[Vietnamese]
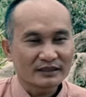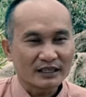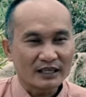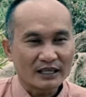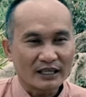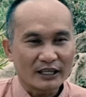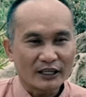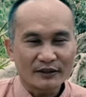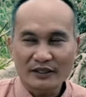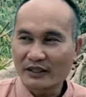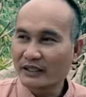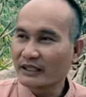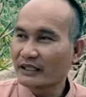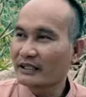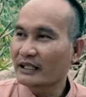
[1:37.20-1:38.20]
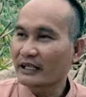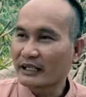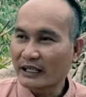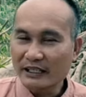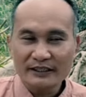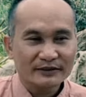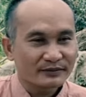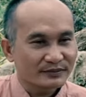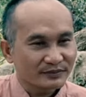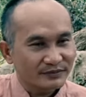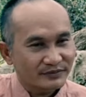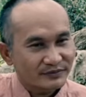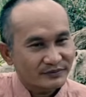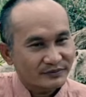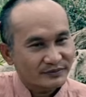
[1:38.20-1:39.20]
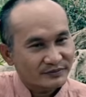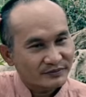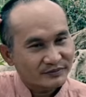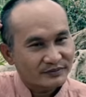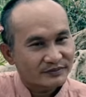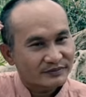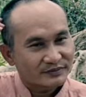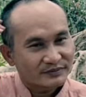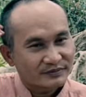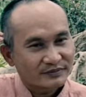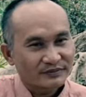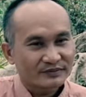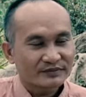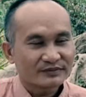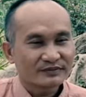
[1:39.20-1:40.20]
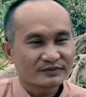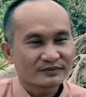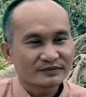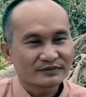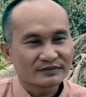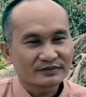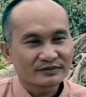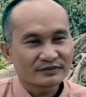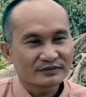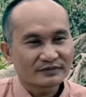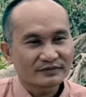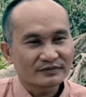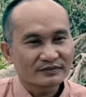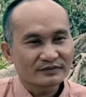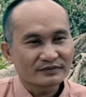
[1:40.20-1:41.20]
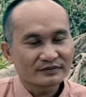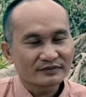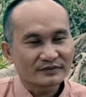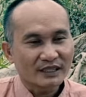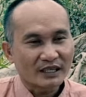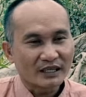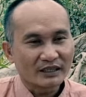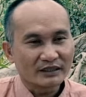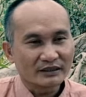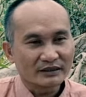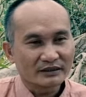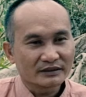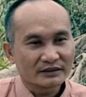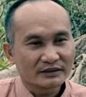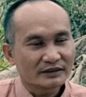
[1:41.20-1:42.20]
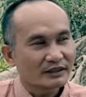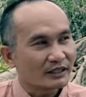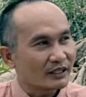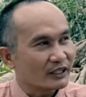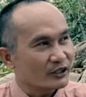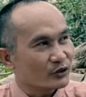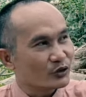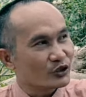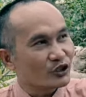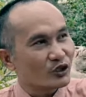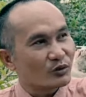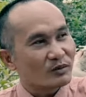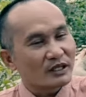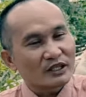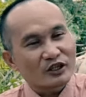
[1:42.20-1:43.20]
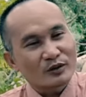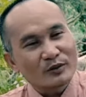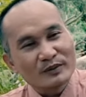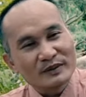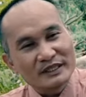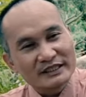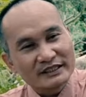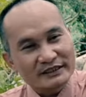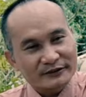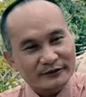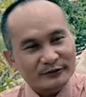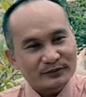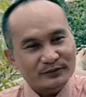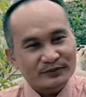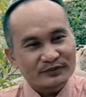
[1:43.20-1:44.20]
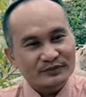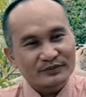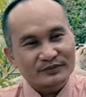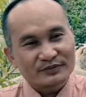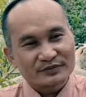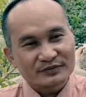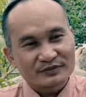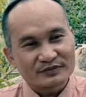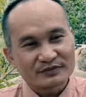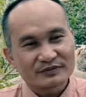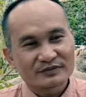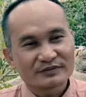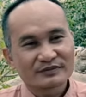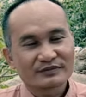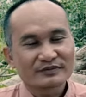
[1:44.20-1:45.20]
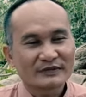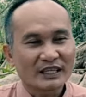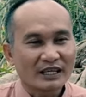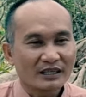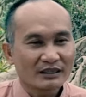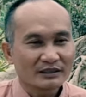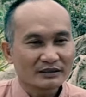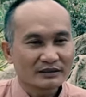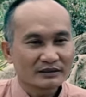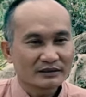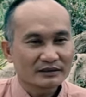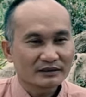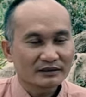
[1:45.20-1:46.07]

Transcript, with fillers: đó đối với trời đất vũ trụ là thành trụ ngoại diệt ờ rồi cuối cùng á có bốn hướng đông tây nào bắc ờ